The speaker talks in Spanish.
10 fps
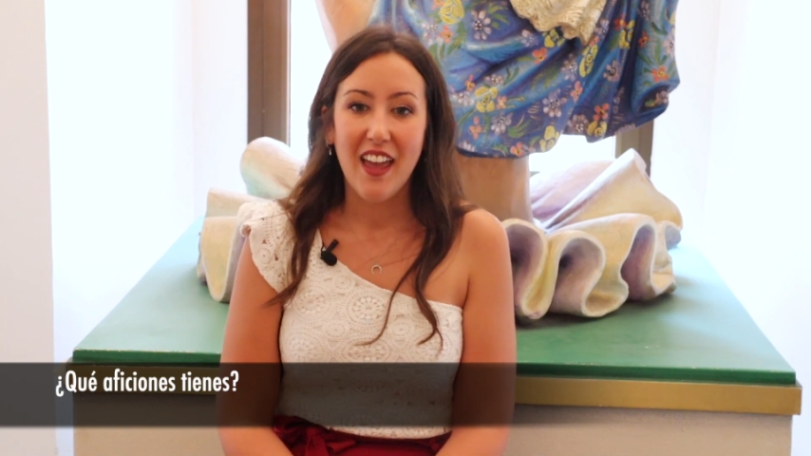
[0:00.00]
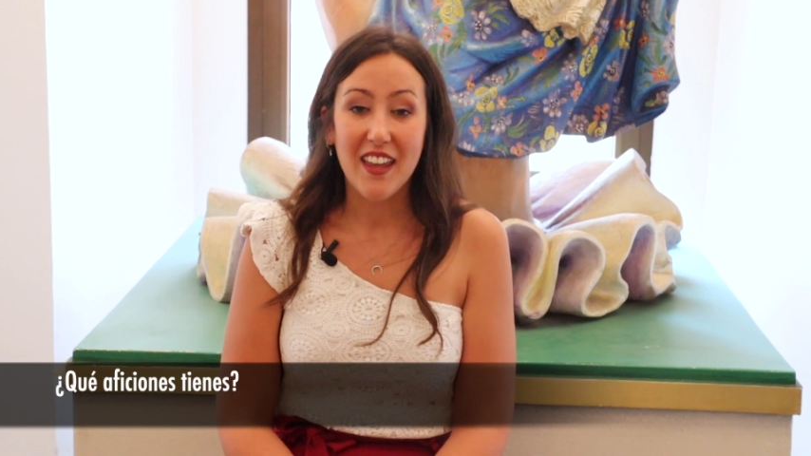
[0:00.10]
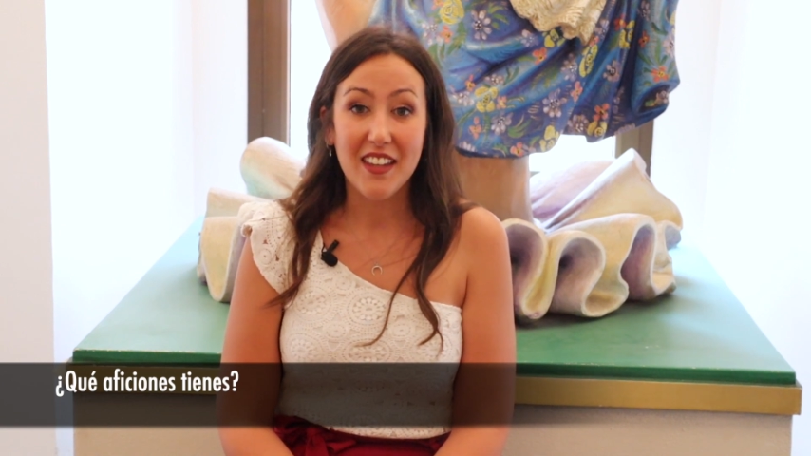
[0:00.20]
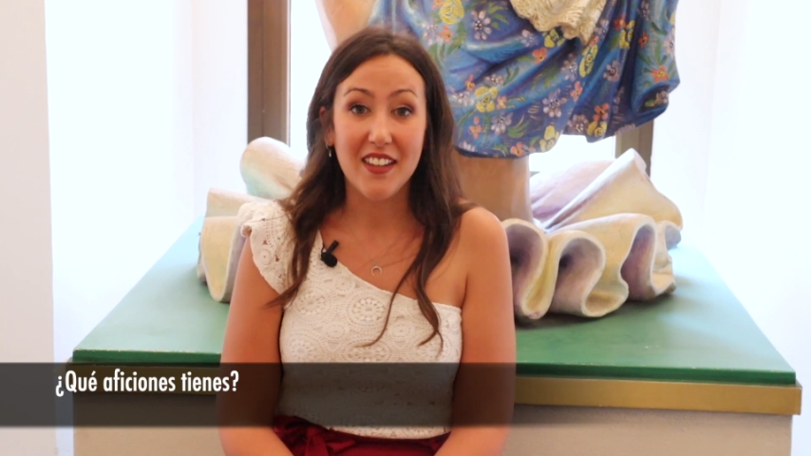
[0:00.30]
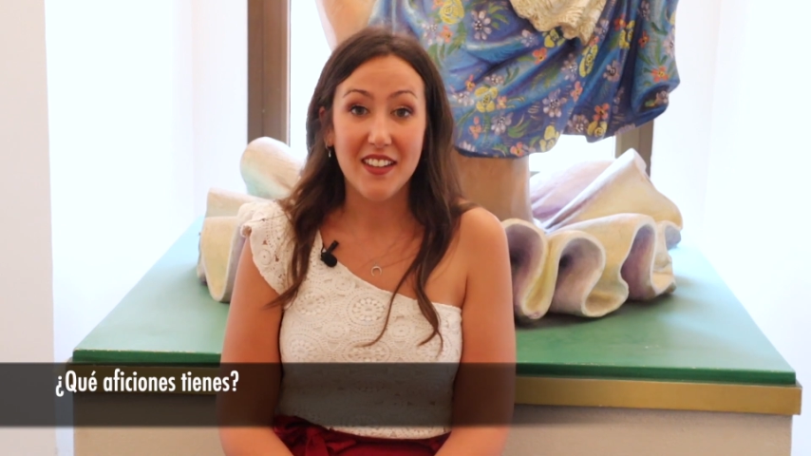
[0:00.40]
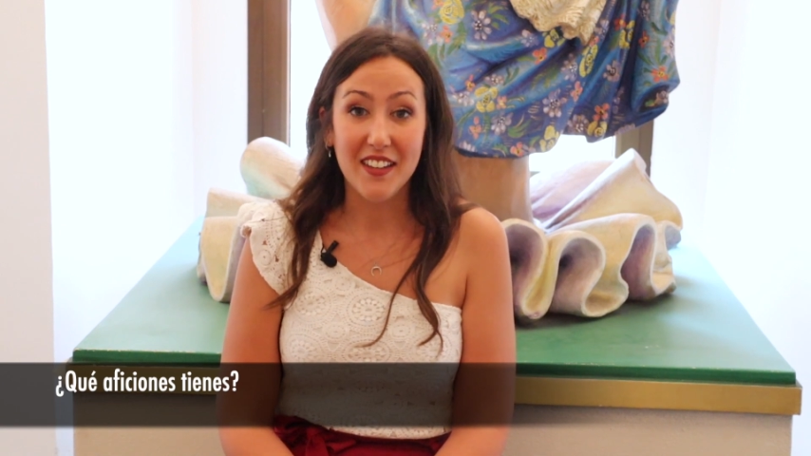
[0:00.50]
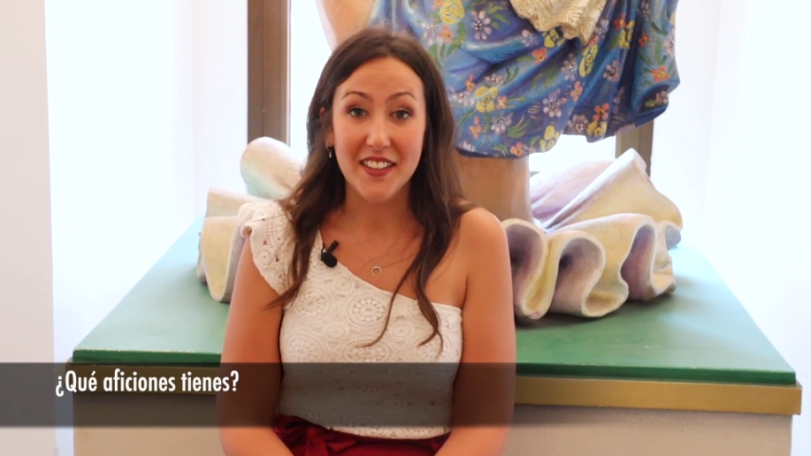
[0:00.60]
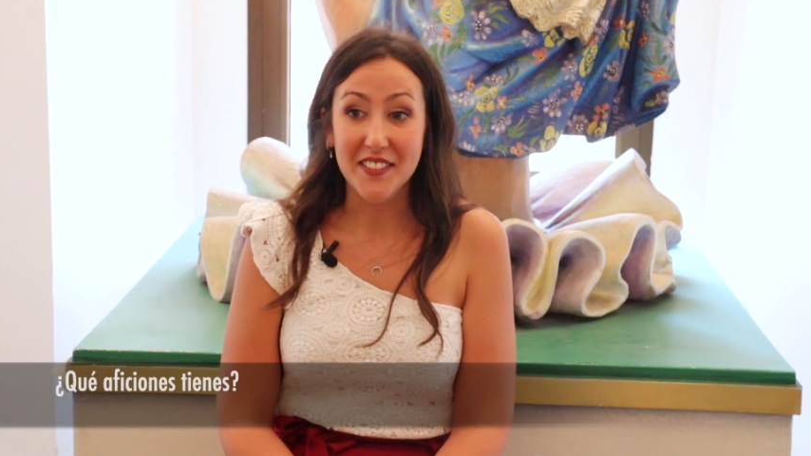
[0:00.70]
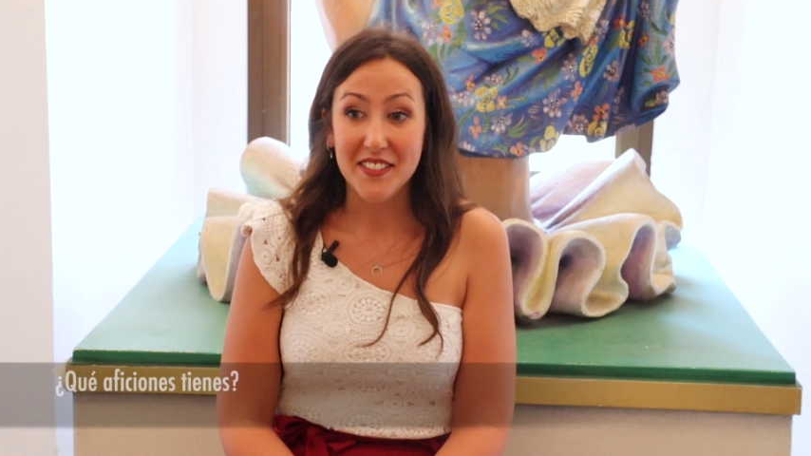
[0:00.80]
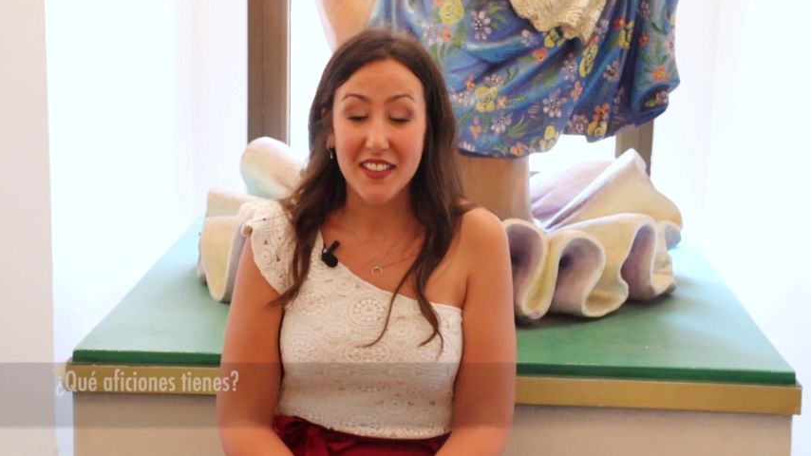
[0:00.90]

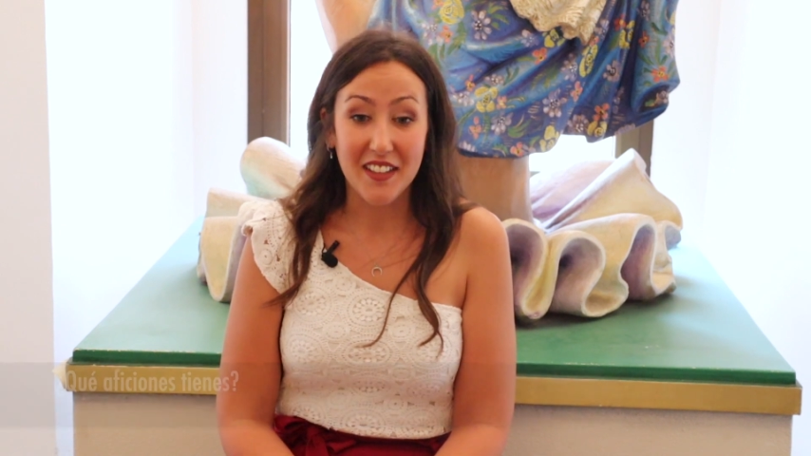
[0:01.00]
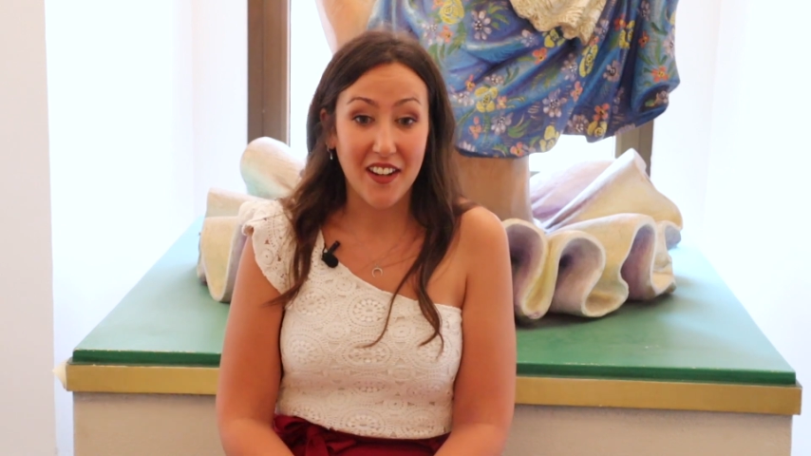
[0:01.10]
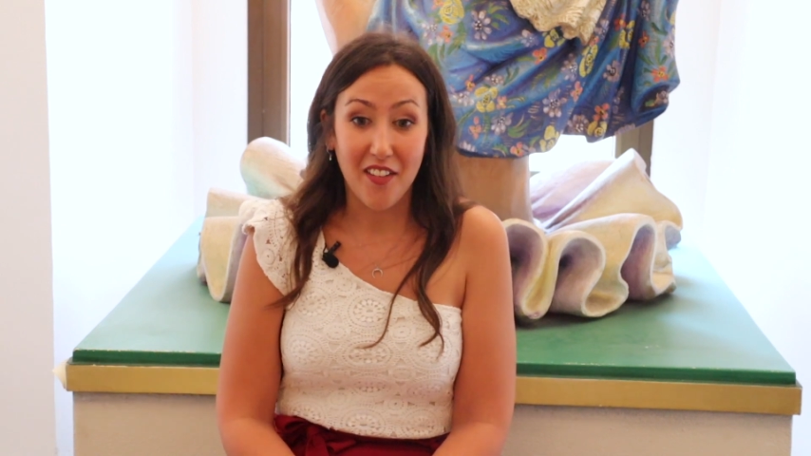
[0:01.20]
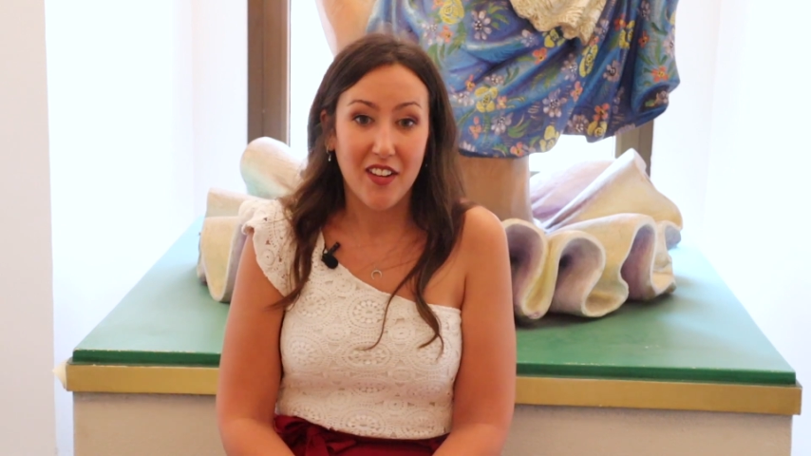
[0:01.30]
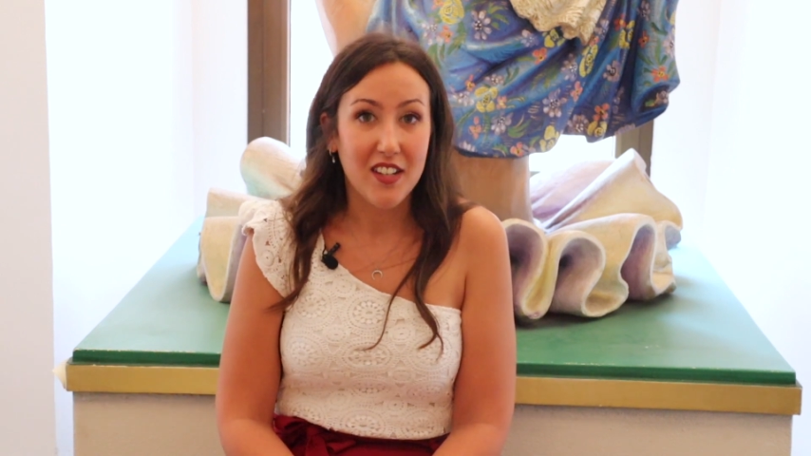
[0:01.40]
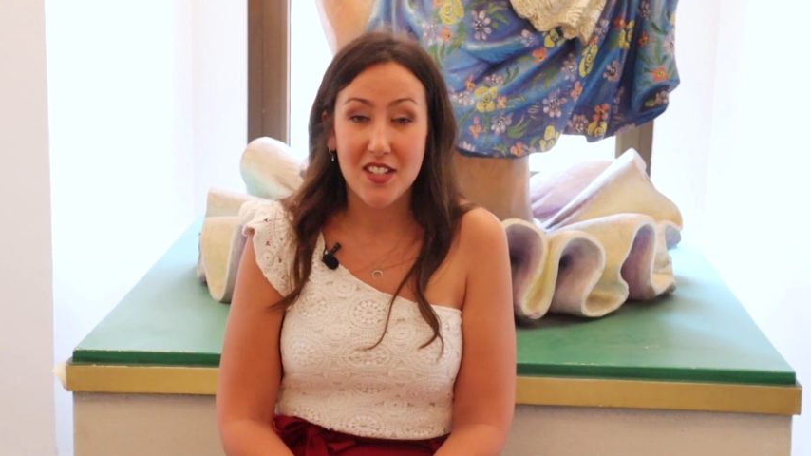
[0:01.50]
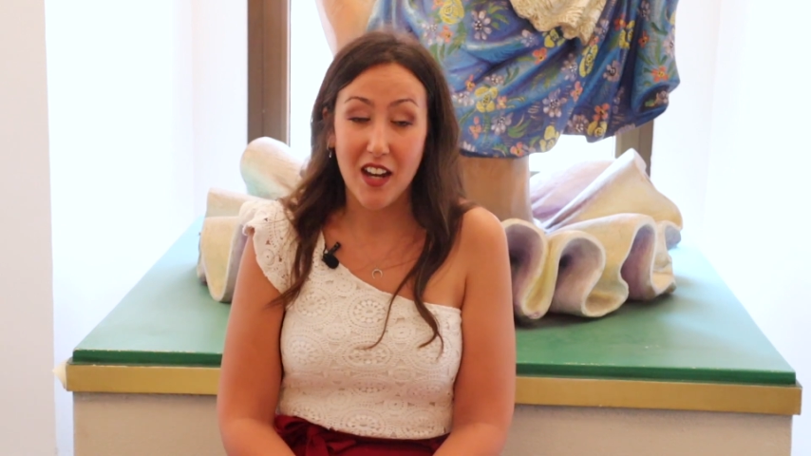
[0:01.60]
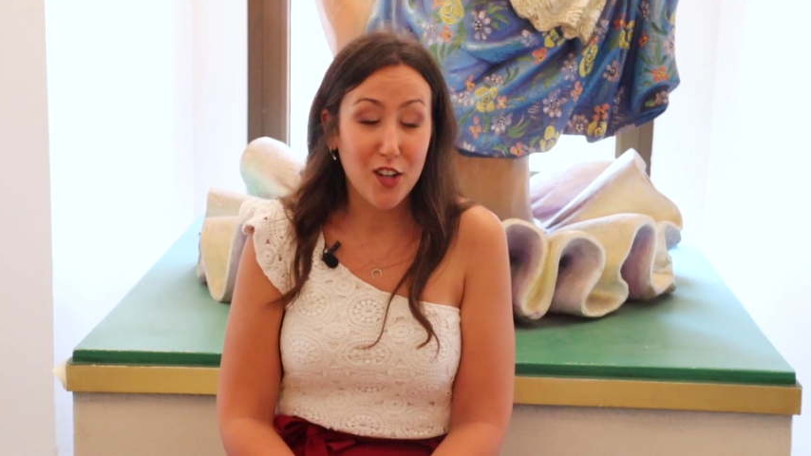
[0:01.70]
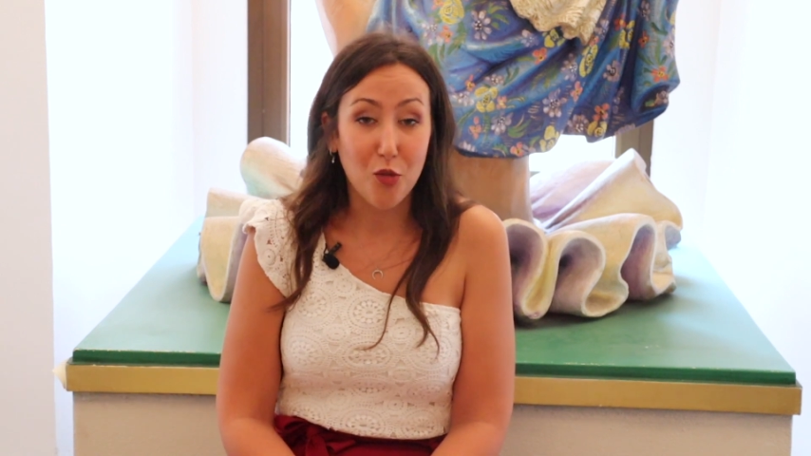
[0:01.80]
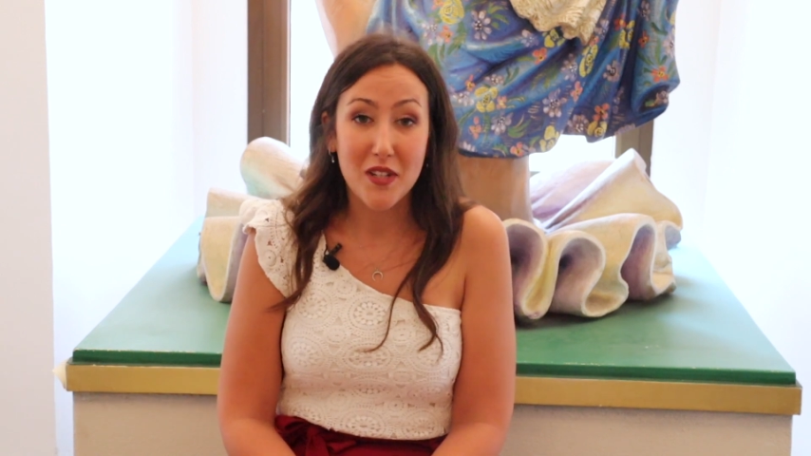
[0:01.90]
y no, eh,
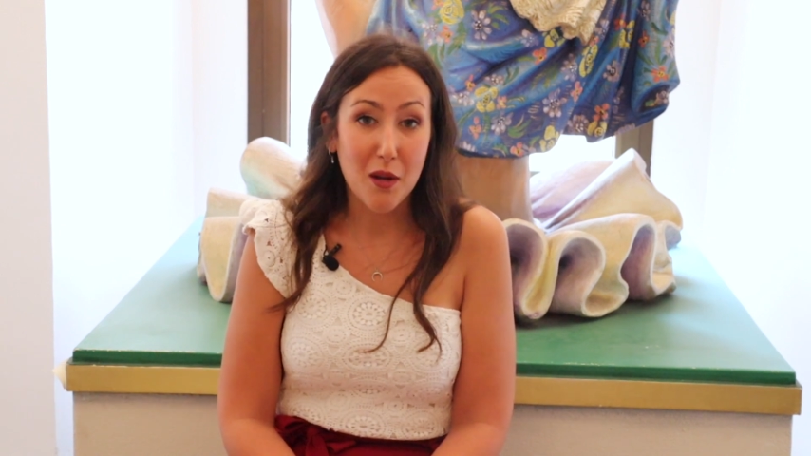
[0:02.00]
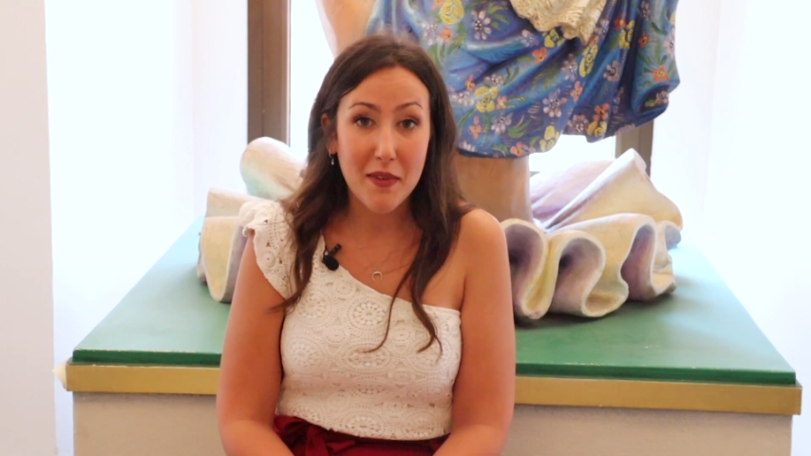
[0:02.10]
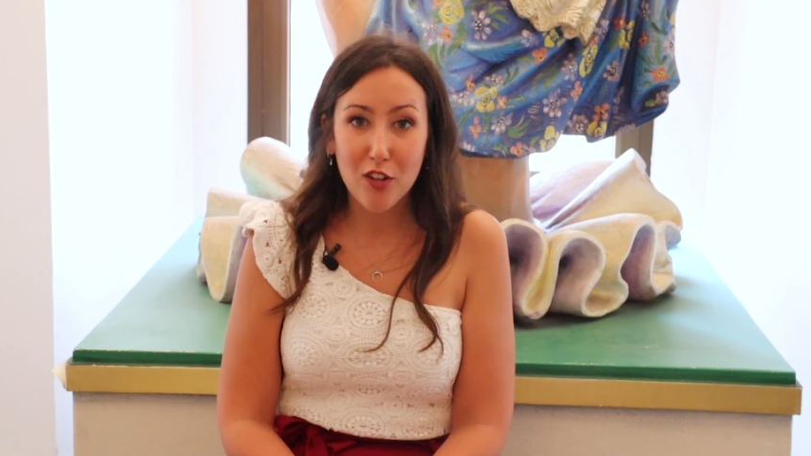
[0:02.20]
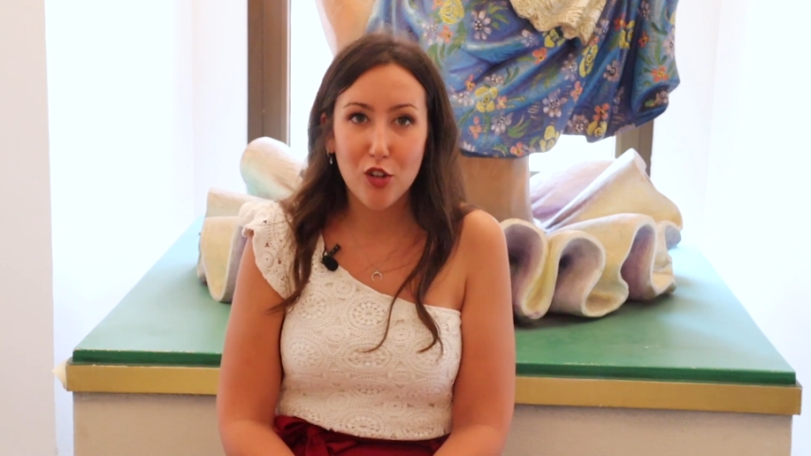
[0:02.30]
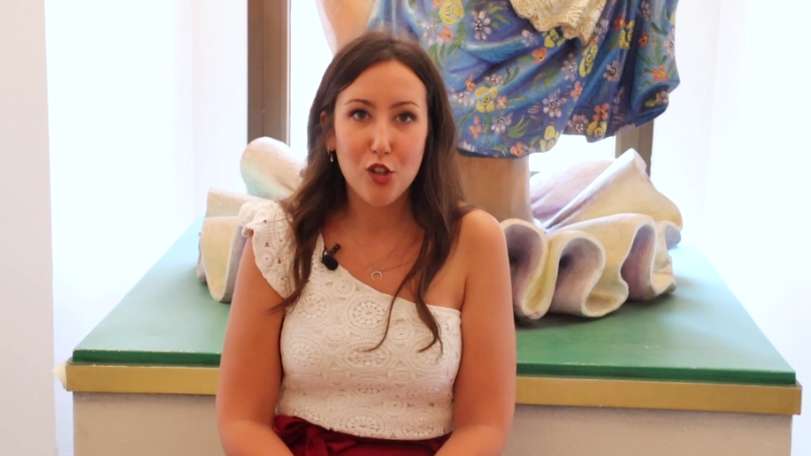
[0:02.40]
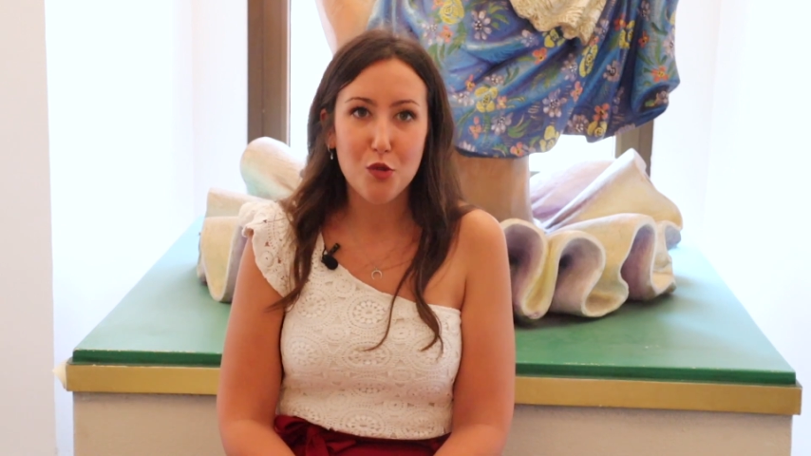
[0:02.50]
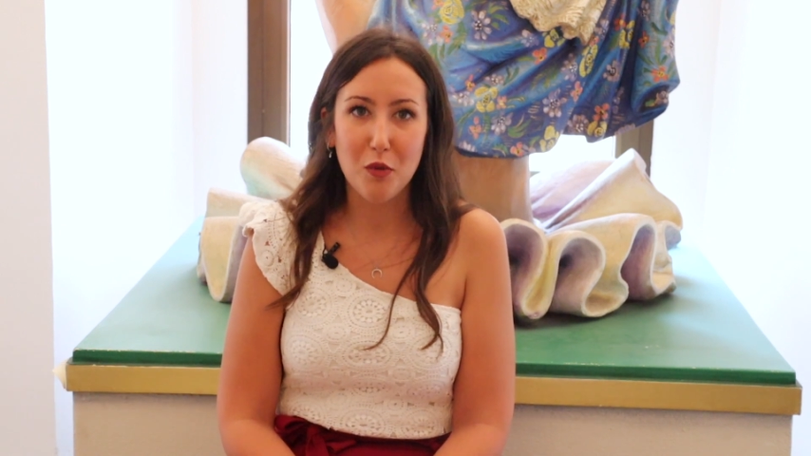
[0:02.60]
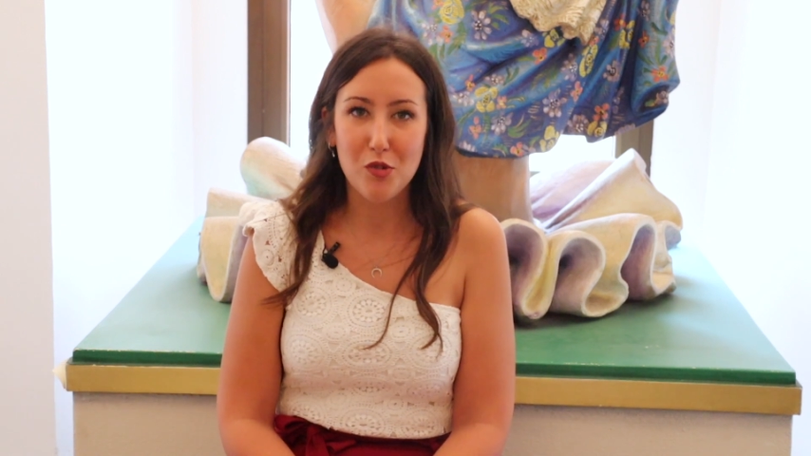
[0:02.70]
salir con mis amigos, me